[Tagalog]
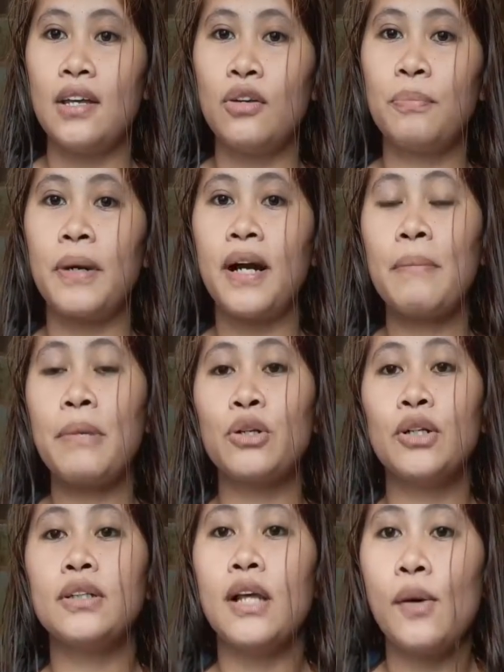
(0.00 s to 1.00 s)
yung paggamit
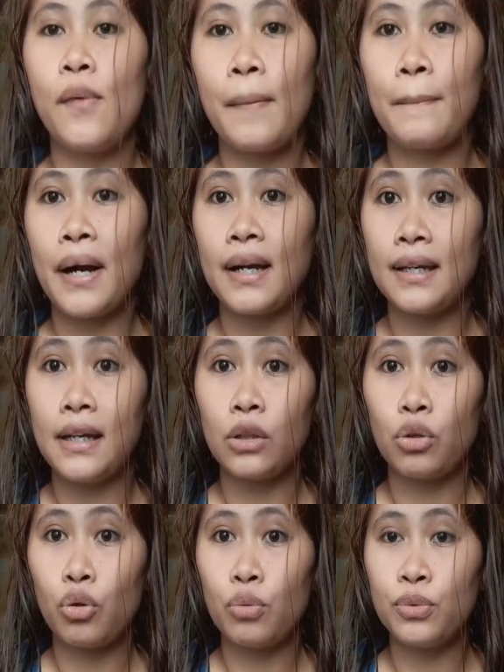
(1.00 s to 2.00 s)
ko ng dalawang pack,
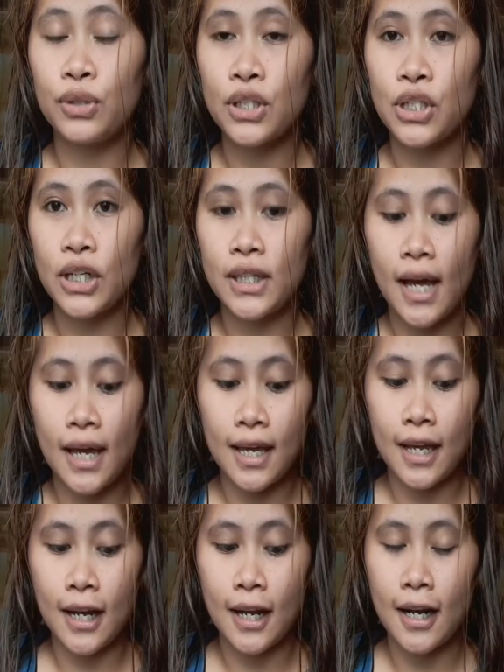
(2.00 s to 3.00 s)
hininto ko muna siya
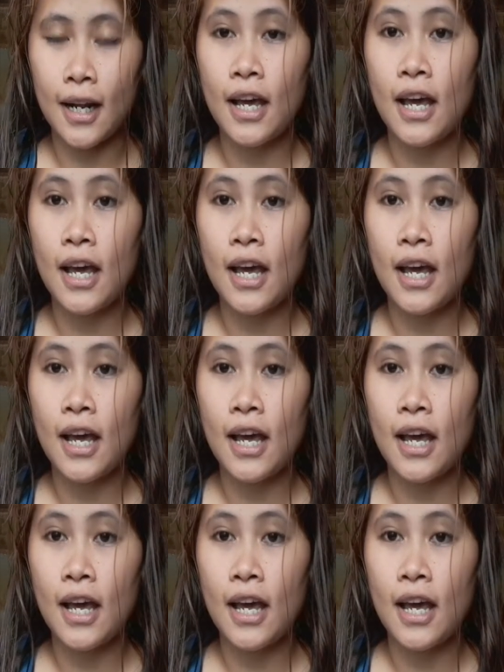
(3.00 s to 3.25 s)
dahil